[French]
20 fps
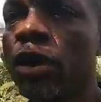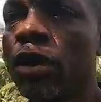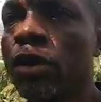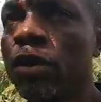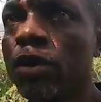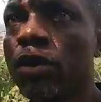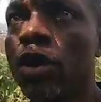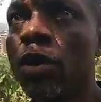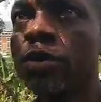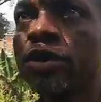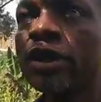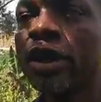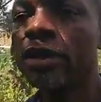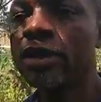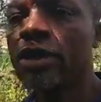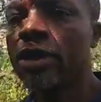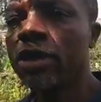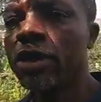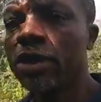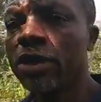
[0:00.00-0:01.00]
euh, comme
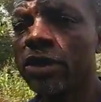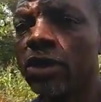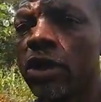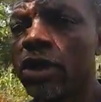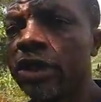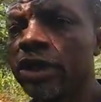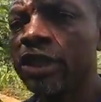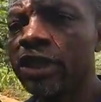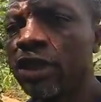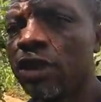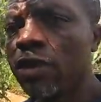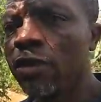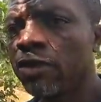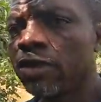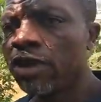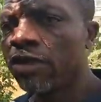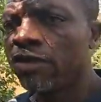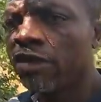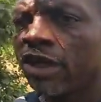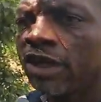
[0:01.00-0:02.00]
c'est ainsi que
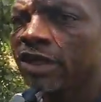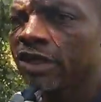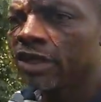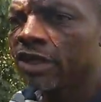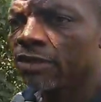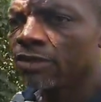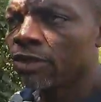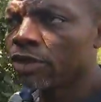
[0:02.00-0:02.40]
vous devez laisser